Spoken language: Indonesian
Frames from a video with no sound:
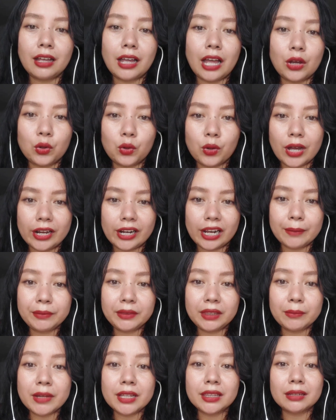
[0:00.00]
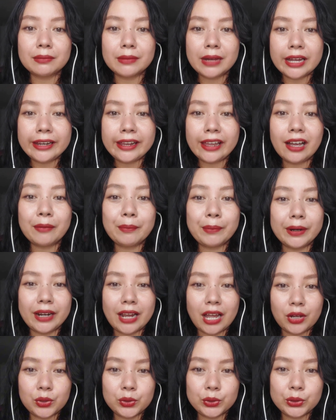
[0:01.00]
Aku harap teman-teman yang
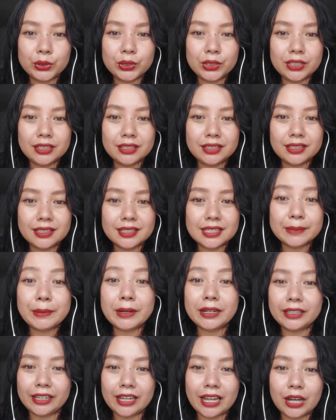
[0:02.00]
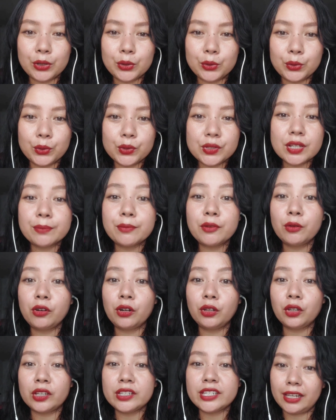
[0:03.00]
penakut seperti aku sebelum
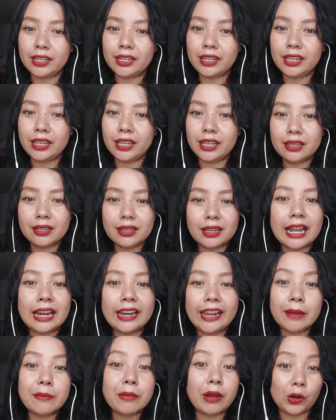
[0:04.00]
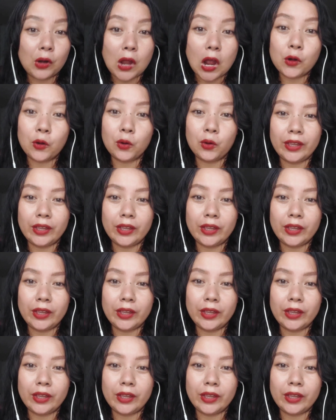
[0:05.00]
nonton ini kalian berdoa dulu